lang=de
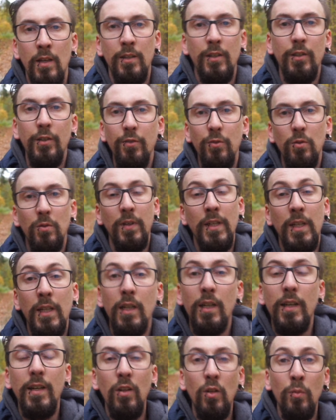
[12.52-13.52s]
Das ist nur
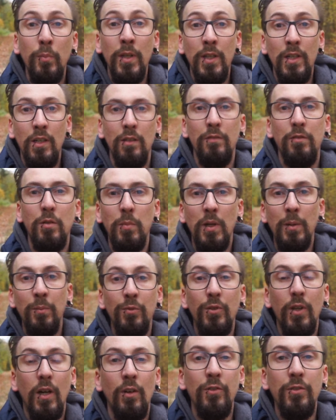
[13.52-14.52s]
wenige Kilometer von meinem
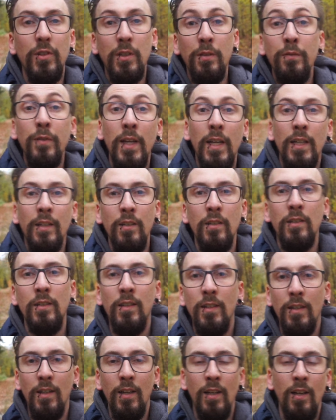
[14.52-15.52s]
Zuhause entfernt
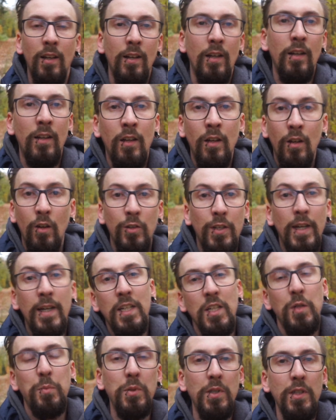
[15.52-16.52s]
und
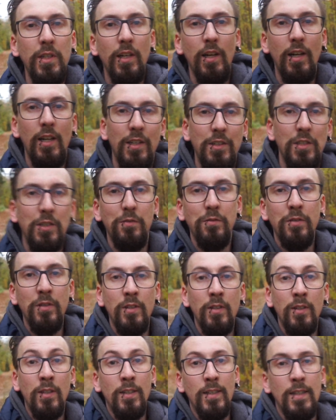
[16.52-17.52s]
eigentlich bin ich hier relativ
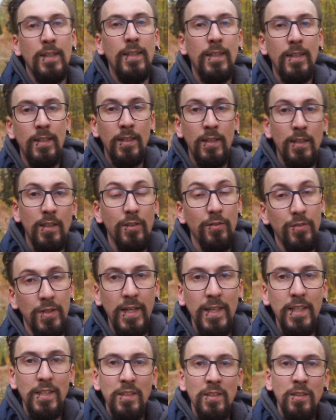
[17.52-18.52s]

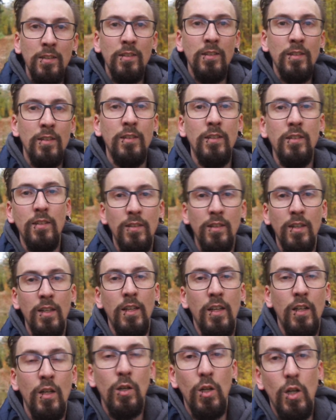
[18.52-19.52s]
selten,
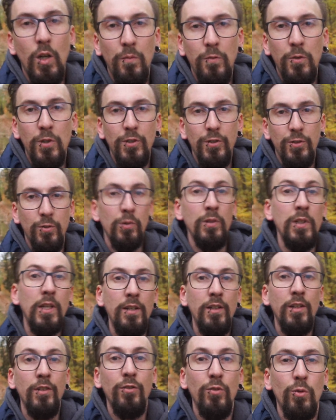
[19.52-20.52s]
obwohl es so ein
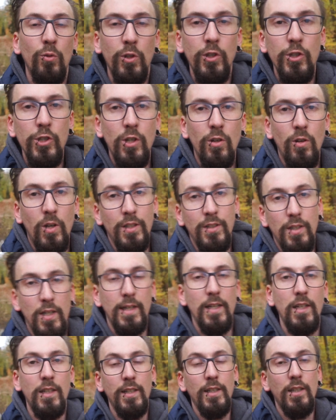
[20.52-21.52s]
historischer Ort
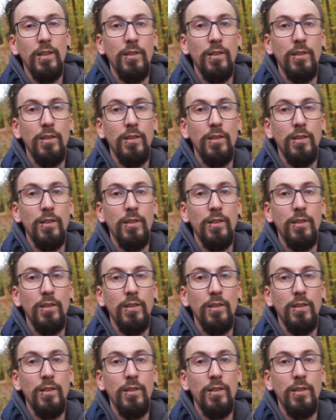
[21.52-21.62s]
eigentlich